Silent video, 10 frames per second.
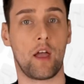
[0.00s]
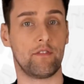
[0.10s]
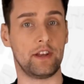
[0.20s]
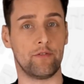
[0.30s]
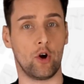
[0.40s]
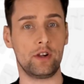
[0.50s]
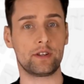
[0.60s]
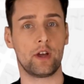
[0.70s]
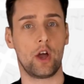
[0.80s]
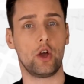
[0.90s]
Wenn ihr
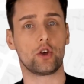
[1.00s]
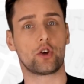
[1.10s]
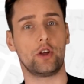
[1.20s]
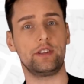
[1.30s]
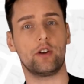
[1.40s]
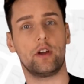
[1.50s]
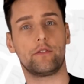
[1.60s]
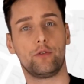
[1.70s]
wollt, könnt ihr euren